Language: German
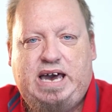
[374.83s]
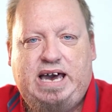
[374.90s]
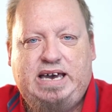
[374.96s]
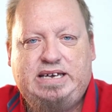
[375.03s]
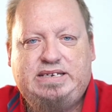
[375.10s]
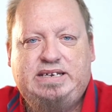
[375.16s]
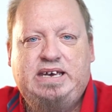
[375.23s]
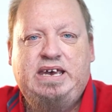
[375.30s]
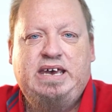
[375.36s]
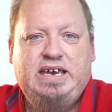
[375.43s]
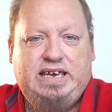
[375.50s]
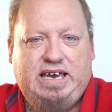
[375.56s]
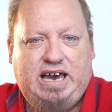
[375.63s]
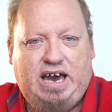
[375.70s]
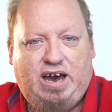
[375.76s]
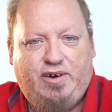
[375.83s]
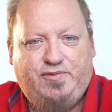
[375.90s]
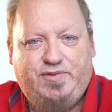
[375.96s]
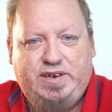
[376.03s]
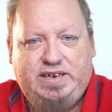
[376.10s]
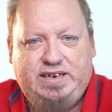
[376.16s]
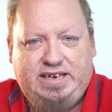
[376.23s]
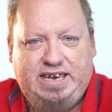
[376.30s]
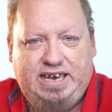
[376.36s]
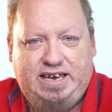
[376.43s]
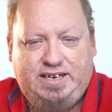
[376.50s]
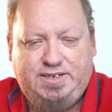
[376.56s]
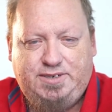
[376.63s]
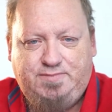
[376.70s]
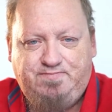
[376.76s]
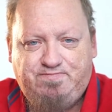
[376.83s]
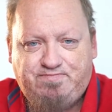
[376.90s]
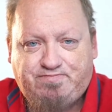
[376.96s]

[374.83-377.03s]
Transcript: acht Grafikkerne,